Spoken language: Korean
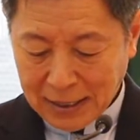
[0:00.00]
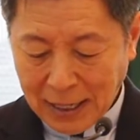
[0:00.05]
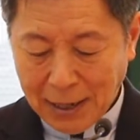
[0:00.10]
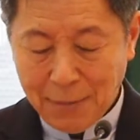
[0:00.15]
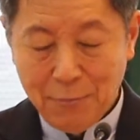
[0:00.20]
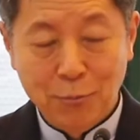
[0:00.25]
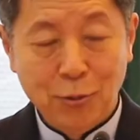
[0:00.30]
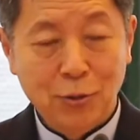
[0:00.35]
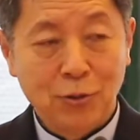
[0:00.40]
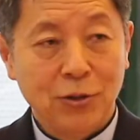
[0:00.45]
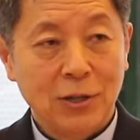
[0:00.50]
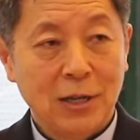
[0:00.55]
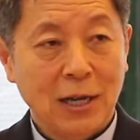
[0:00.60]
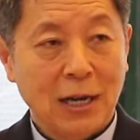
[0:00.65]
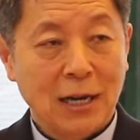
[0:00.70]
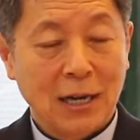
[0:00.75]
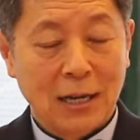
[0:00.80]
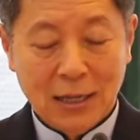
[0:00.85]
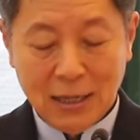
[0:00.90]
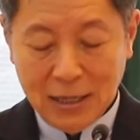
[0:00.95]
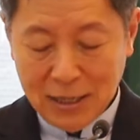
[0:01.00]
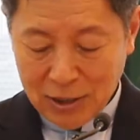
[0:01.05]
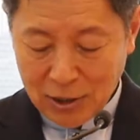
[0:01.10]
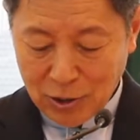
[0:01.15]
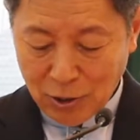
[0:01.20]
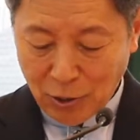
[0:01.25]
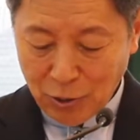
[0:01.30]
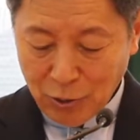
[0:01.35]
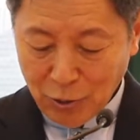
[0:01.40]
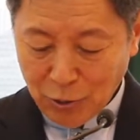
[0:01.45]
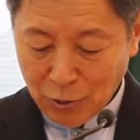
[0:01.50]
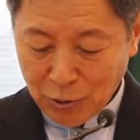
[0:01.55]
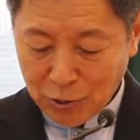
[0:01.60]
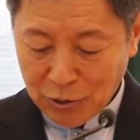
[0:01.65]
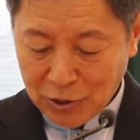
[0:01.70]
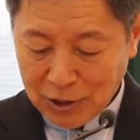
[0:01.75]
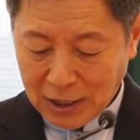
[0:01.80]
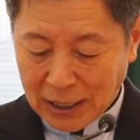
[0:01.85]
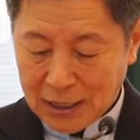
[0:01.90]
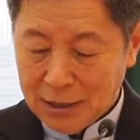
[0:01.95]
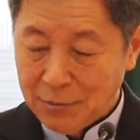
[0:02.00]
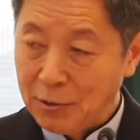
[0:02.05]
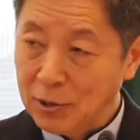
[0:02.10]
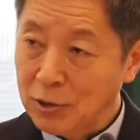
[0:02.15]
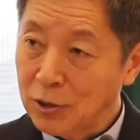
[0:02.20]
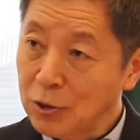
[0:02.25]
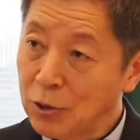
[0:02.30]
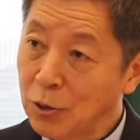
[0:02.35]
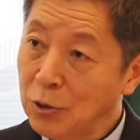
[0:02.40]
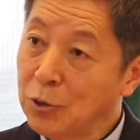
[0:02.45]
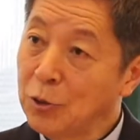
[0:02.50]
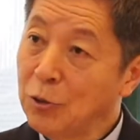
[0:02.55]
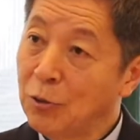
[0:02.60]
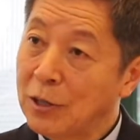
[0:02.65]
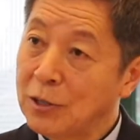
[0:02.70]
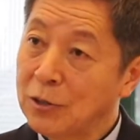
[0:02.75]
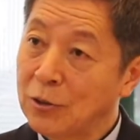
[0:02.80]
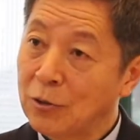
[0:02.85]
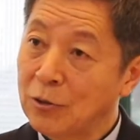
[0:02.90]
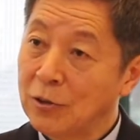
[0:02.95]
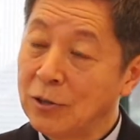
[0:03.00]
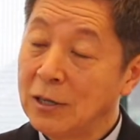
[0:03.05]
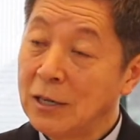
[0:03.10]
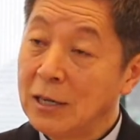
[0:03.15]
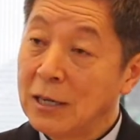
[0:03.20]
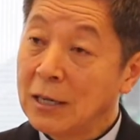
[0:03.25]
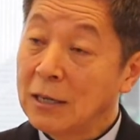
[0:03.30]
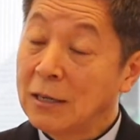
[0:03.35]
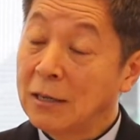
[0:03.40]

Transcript: 캄보디아 여러 곳을 다니면서 선교 활동을